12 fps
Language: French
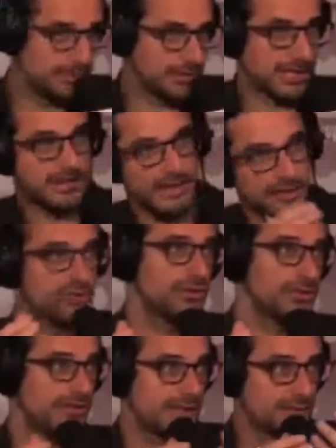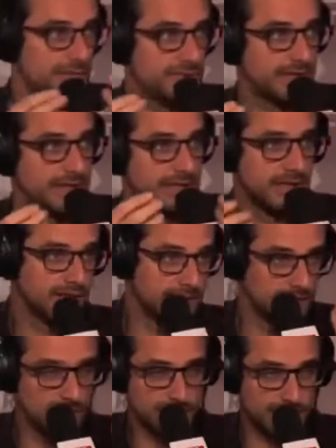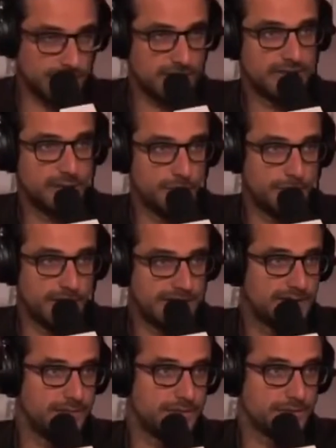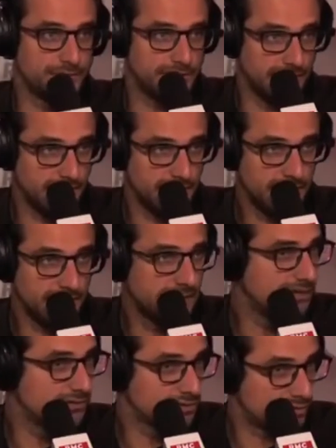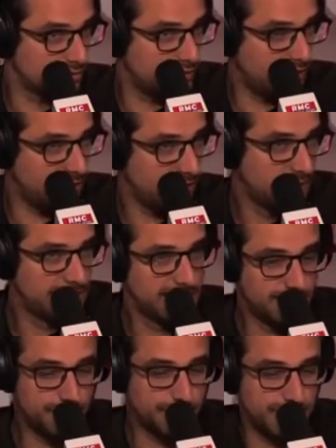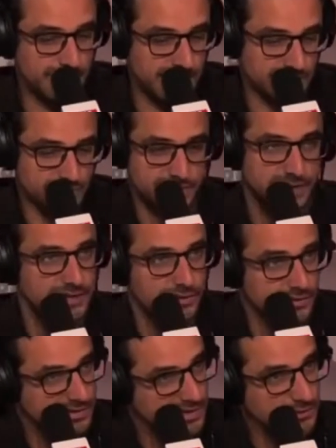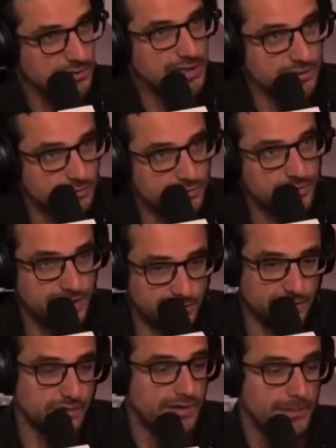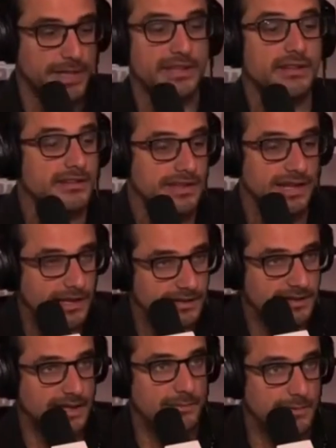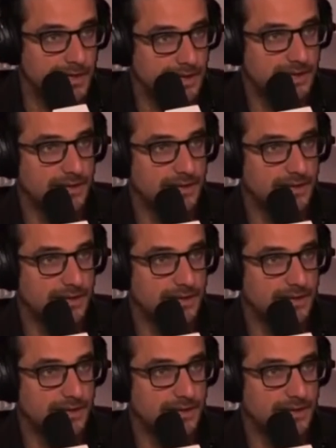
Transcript: Peut-être qu'un jour, il va trouver euh, l'entraîneur qui lui plaît, qui lui convient. Ce jour-là, il peut dire à José Anigo, ça y est, on a trouvé. Un donc entraîneur, va mettre qui, est, tel, mec,